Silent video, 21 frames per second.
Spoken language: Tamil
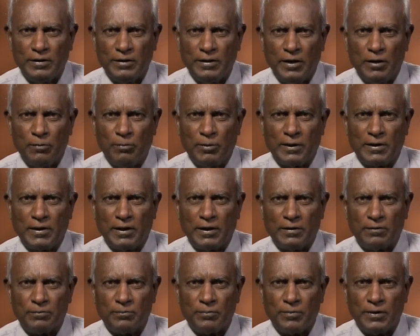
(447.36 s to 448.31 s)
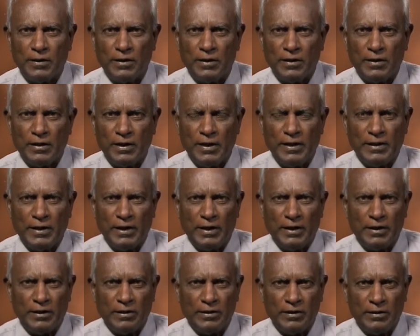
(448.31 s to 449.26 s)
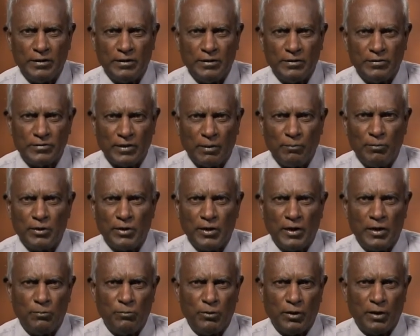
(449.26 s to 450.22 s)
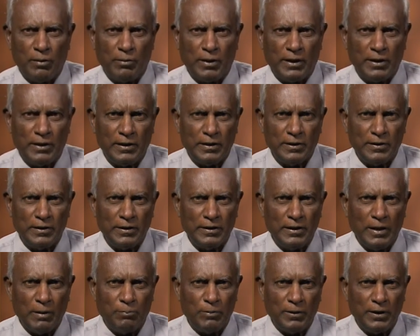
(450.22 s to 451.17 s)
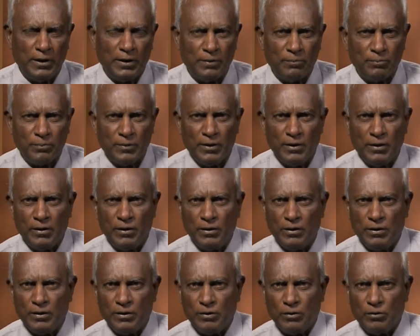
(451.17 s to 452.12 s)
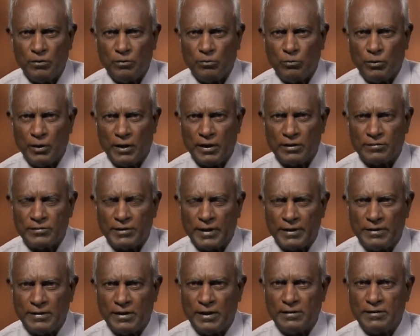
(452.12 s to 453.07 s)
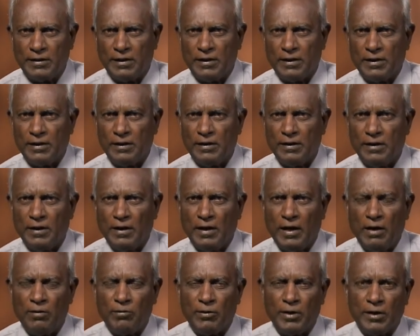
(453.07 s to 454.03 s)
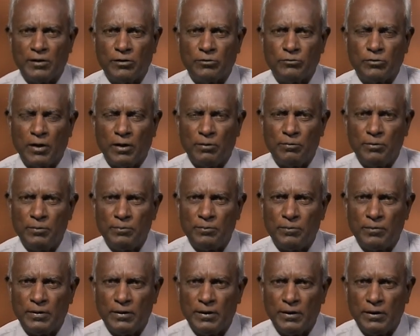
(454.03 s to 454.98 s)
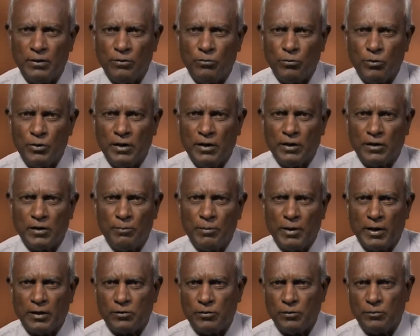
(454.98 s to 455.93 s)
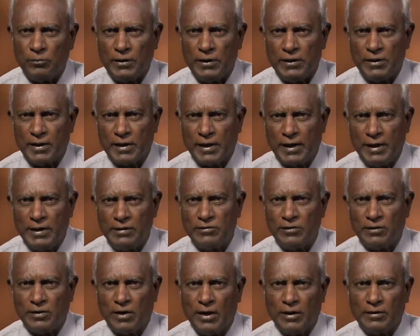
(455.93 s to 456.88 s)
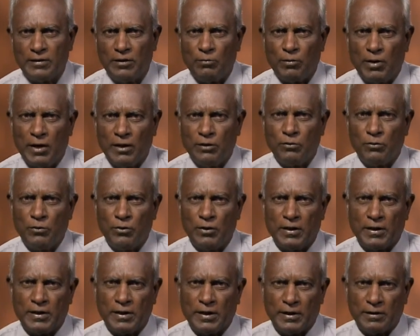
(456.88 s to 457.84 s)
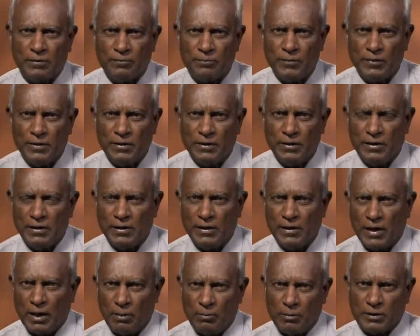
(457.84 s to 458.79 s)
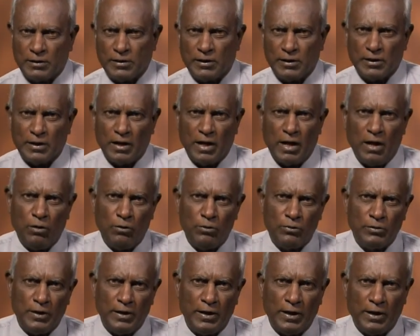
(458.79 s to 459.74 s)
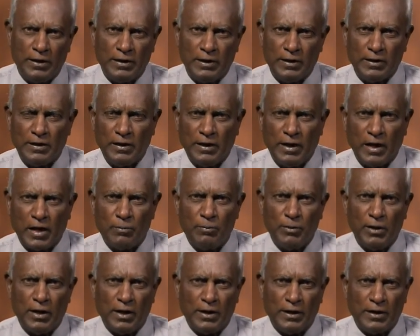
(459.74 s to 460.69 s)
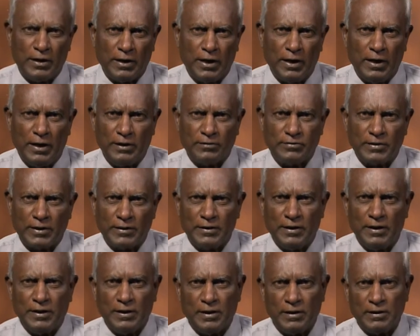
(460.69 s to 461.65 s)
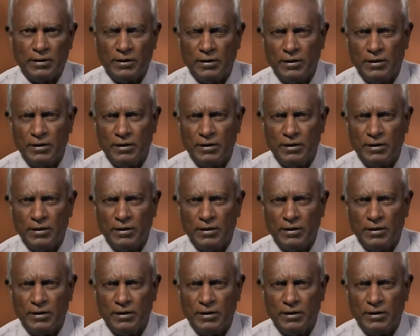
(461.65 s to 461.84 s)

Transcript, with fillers: ஈடுபட்ட இந்த சம்பவங்களின் மூலமாக எப்படி உலக சரித்திரத்தை அவர் எடுத்துச் செல்லவும் உங்களுக்கும் எனக்கும் இந்த கடைசி காலத்தில் வாழ்ந்து கொண்டிருக்கிற நமக்கு ஆலோசனையாக அருமையான நல்ல சத்தியங்கள்